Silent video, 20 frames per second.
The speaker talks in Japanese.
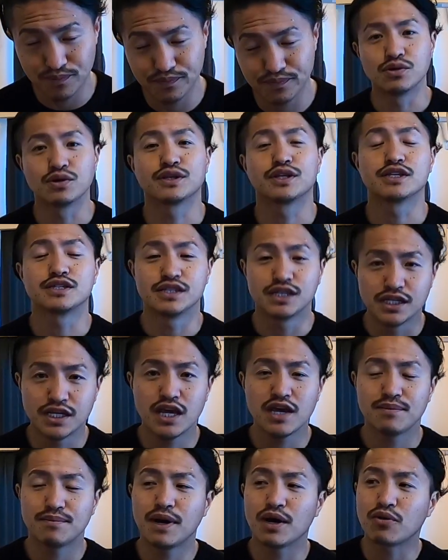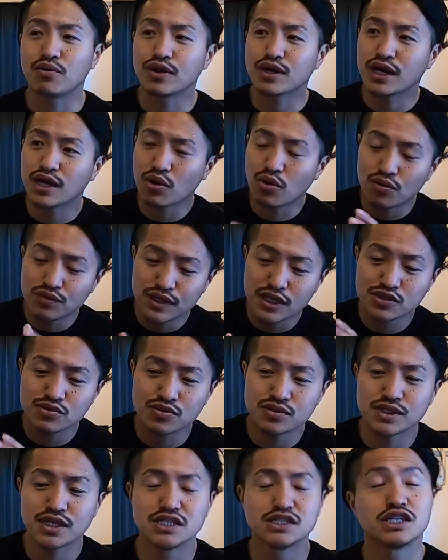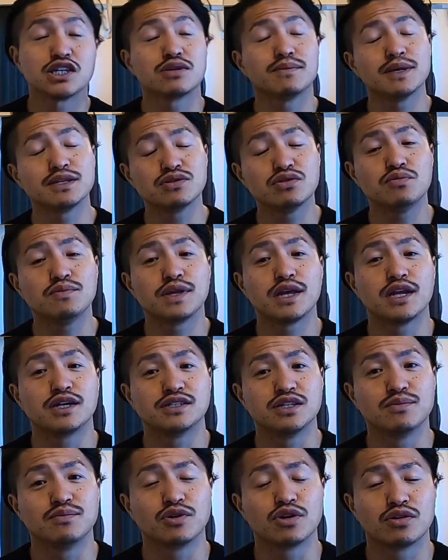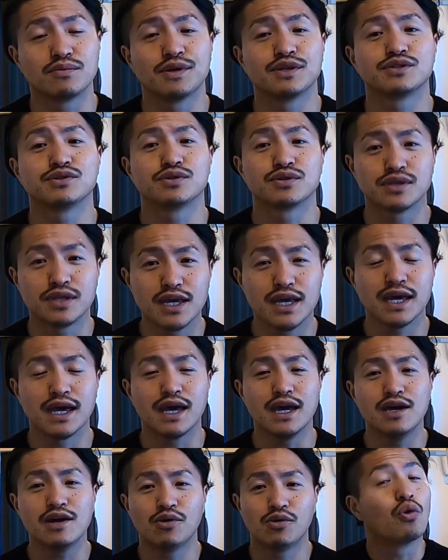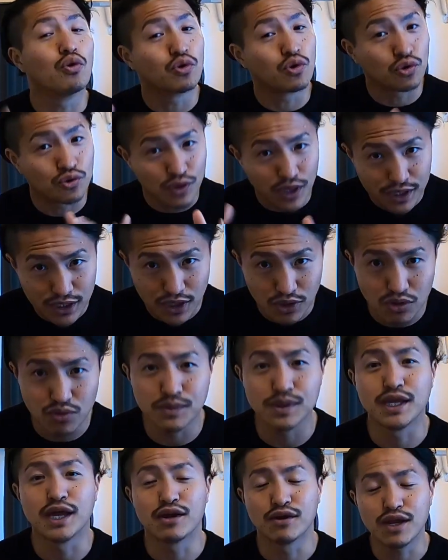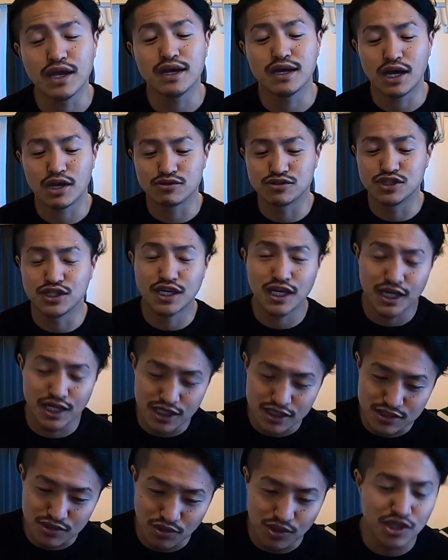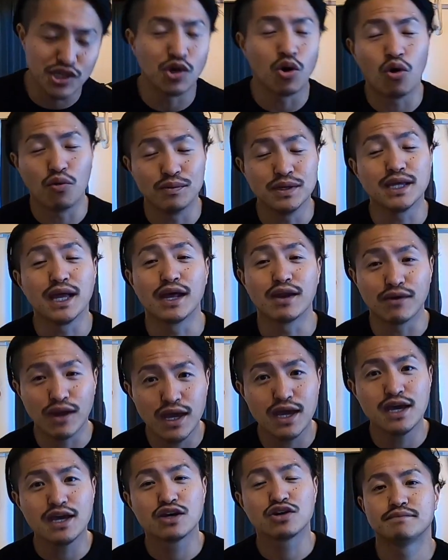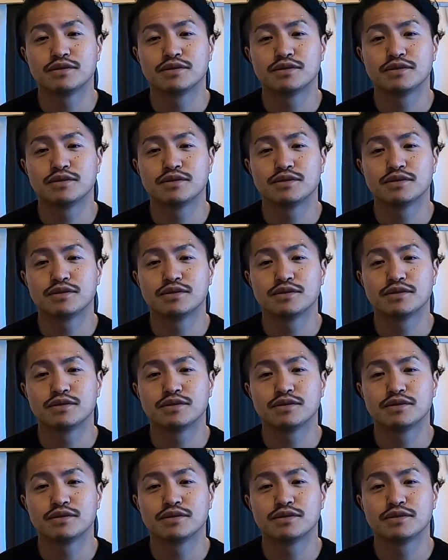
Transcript: ていう形でね、まあこれからこんな挑戦していきますよみたいなの全部決まっちゃって、こういうことやっていくみたいなね、あの時系列と費用みたいなね、